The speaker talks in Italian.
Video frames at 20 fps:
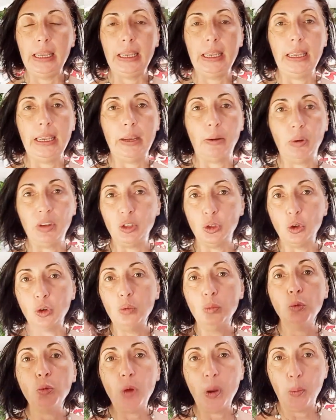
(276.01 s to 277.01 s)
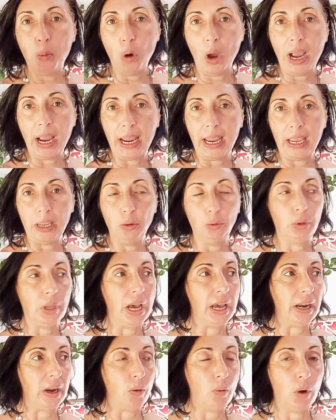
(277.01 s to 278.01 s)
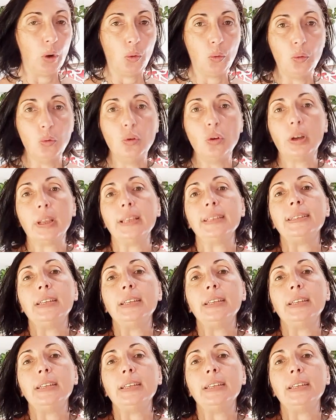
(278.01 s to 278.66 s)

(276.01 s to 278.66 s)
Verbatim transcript: e questo comunque può anche aiutare a qualcuno